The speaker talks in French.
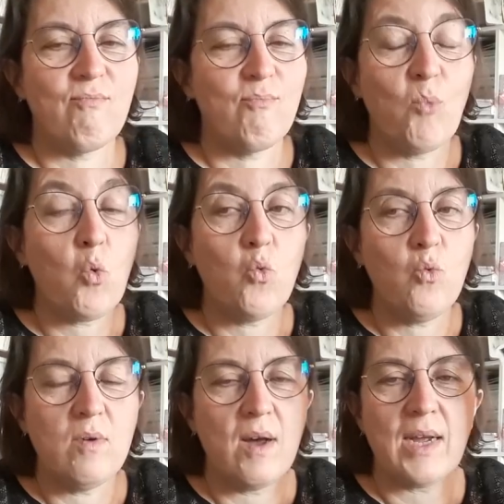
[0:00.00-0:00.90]

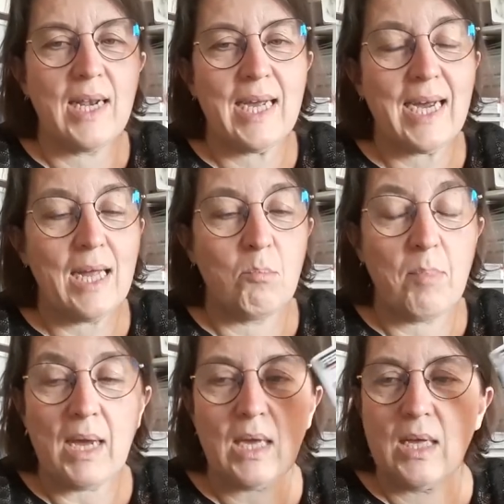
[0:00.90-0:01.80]
beaucoup avec les créas de
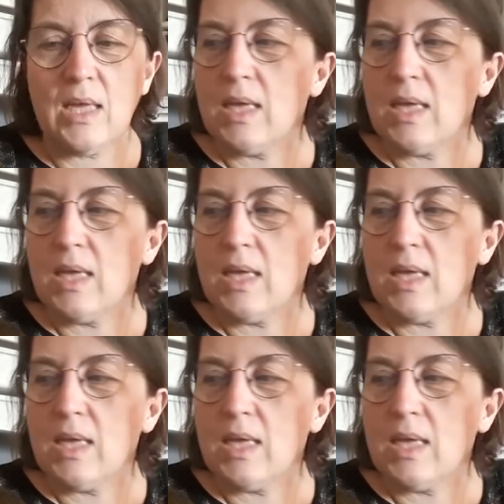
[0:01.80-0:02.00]
Pâques.